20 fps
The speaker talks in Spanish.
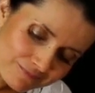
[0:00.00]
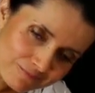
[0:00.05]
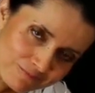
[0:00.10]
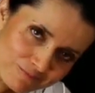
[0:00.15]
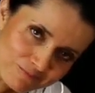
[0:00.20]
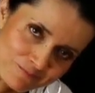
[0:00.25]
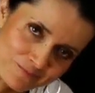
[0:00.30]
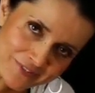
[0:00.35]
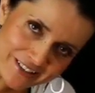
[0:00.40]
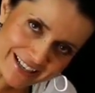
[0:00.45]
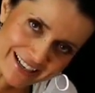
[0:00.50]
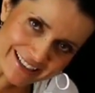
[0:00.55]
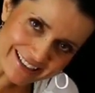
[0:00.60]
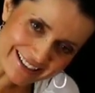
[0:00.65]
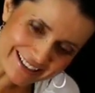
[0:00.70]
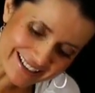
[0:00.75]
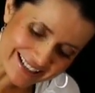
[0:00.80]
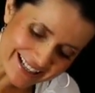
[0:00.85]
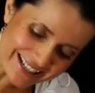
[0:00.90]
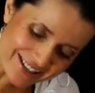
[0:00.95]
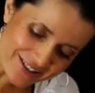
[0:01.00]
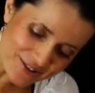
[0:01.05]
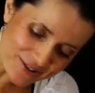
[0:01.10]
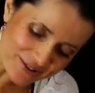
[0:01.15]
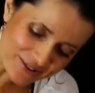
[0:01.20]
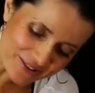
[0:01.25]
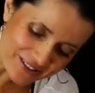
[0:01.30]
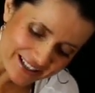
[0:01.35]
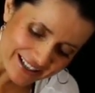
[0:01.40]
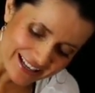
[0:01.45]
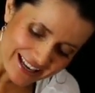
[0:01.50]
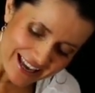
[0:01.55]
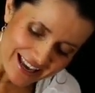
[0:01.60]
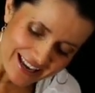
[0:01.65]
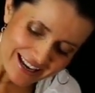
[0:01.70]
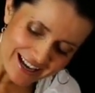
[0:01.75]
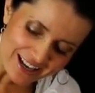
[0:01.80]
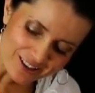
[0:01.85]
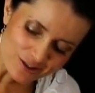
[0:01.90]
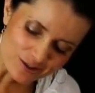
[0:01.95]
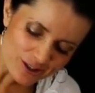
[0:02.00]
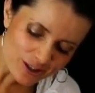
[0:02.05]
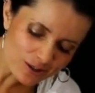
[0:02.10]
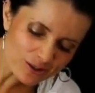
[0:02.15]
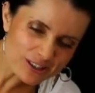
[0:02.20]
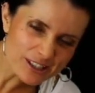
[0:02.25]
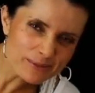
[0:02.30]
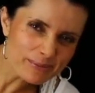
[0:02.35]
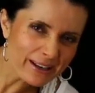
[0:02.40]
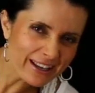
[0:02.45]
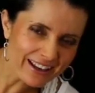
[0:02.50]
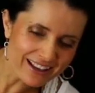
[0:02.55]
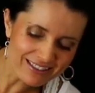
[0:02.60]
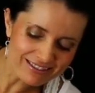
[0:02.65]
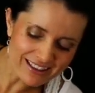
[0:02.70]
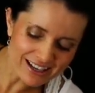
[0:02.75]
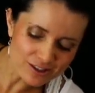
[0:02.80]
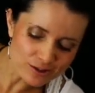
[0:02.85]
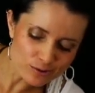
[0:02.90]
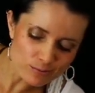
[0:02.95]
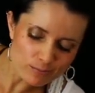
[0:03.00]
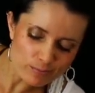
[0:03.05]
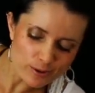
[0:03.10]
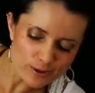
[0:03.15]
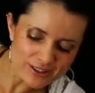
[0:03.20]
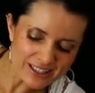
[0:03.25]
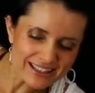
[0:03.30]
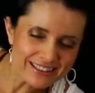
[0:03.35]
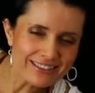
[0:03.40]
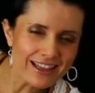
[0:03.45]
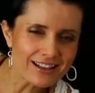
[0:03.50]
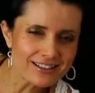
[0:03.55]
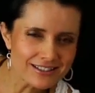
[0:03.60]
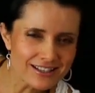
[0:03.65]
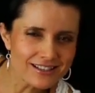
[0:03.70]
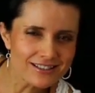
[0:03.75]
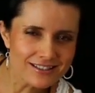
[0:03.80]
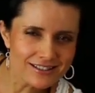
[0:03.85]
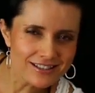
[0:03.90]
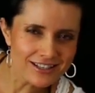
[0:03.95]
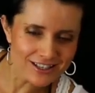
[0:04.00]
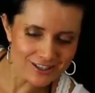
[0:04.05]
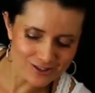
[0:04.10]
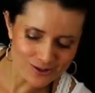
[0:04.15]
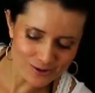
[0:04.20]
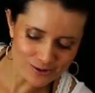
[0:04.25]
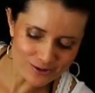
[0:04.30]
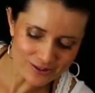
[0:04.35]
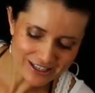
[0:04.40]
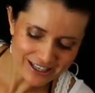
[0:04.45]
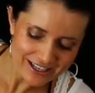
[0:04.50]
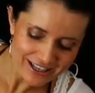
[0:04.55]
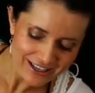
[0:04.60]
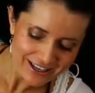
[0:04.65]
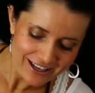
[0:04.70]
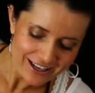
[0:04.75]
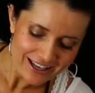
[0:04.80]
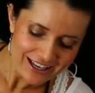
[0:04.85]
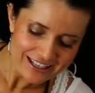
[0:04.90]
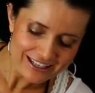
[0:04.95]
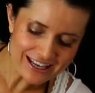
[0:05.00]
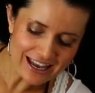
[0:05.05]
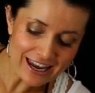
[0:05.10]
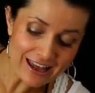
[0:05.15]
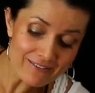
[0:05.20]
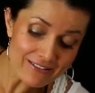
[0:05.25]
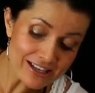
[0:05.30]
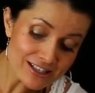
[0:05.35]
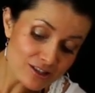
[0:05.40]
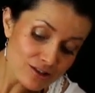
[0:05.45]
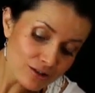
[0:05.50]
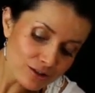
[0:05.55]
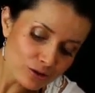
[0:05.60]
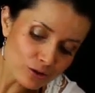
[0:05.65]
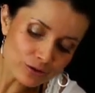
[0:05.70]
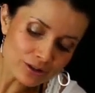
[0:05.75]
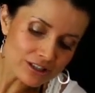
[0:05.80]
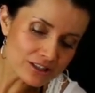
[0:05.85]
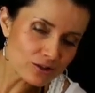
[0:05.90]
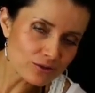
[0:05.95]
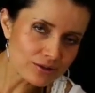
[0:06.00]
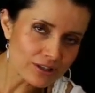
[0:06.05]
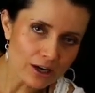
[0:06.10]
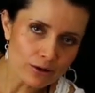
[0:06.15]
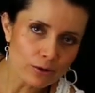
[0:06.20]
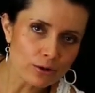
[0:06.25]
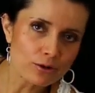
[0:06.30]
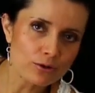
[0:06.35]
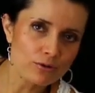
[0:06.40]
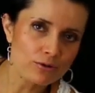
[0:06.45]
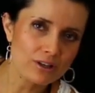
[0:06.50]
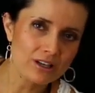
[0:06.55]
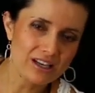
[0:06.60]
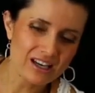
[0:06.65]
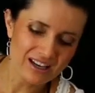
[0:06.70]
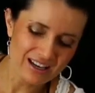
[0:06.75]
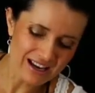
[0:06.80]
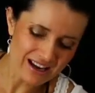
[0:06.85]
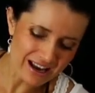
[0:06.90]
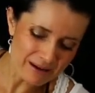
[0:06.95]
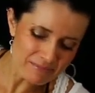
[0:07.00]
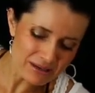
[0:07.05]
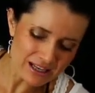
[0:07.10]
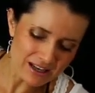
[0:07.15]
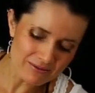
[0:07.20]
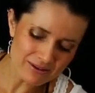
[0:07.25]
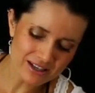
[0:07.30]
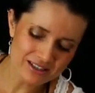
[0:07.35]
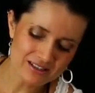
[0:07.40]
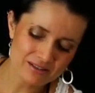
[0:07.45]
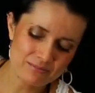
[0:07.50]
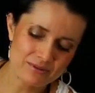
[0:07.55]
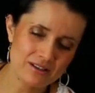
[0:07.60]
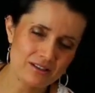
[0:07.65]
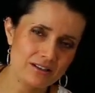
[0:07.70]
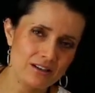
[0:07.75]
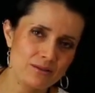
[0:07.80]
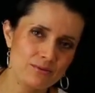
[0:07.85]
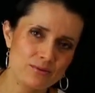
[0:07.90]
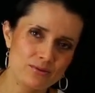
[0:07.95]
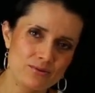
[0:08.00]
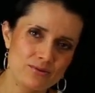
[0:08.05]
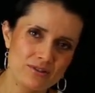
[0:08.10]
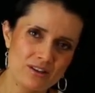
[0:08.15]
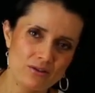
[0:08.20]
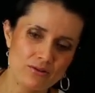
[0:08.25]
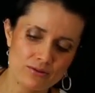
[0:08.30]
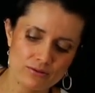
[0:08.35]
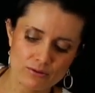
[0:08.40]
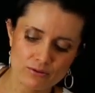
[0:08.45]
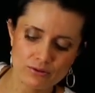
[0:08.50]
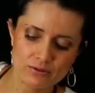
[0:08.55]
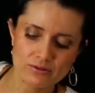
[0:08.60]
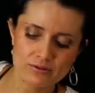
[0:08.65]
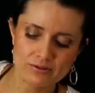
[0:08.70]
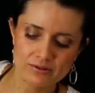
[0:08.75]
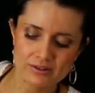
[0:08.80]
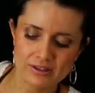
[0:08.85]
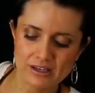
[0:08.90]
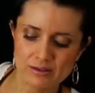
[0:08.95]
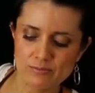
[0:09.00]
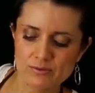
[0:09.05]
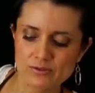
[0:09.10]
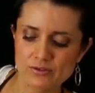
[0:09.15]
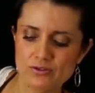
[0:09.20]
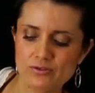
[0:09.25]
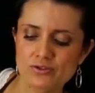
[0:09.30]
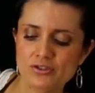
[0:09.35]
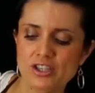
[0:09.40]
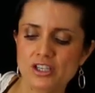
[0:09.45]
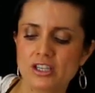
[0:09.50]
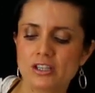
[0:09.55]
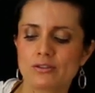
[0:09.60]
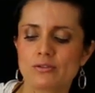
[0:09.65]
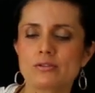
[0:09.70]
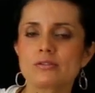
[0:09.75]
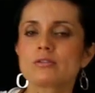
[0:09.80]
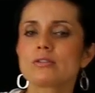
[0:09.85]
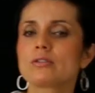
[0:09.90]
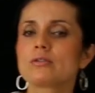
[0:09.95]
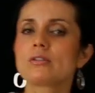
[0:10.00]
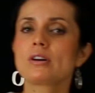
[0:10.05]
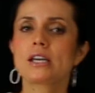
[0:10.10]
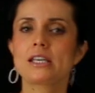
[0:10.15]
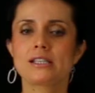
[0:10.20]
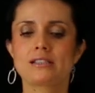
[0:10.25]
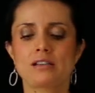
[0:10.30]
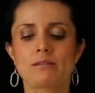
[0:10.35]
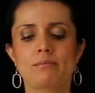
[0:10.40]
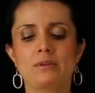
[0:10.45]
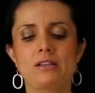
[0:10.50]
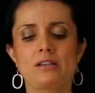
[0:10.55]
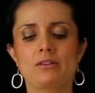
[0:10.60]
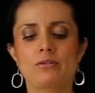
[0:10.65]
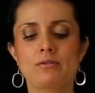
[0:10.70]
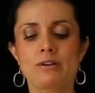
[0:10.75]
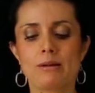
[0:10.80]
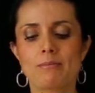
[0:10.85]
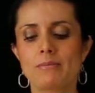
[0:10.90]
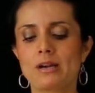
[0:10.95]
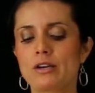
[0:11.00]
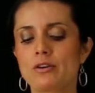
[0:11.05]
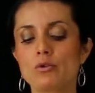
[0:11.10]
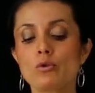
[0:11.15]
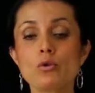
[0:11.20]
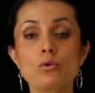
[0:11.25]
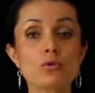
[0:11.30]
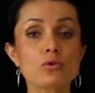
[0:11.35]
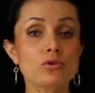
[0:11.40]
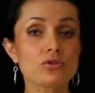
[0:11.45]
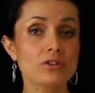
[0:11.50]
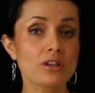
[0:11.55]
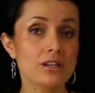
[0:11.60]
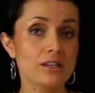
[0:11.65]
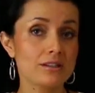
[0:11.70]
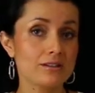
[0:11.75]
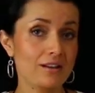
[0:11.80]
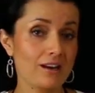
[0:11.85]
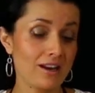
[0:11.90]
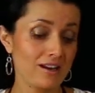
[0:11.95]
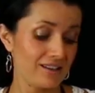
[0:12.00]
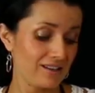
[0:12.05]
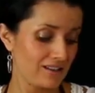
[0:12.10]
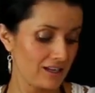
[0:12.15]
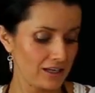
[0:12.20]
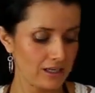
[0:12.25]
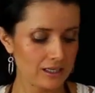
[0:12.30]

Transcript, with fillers: ¡Mmm, qué rico! tus hijos les va a encantar, es un postre tan sencillo y a la vez no tienes que usar horno, que a mí la verdad sí me da nervios usar horno cuando tenemos niños chiquitos, luego ahí están metiendo la mano, uno se distrae